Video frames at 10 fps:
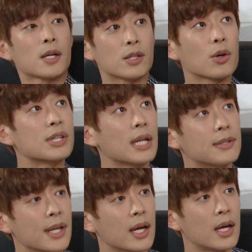그렇긴
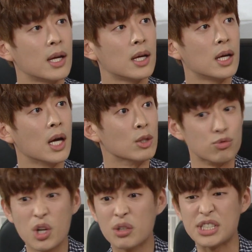한데
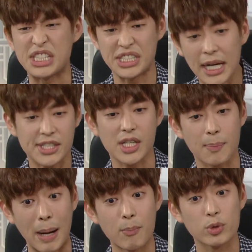우연히 지나치게
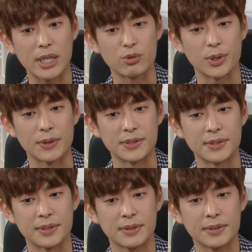반복되고 있거든.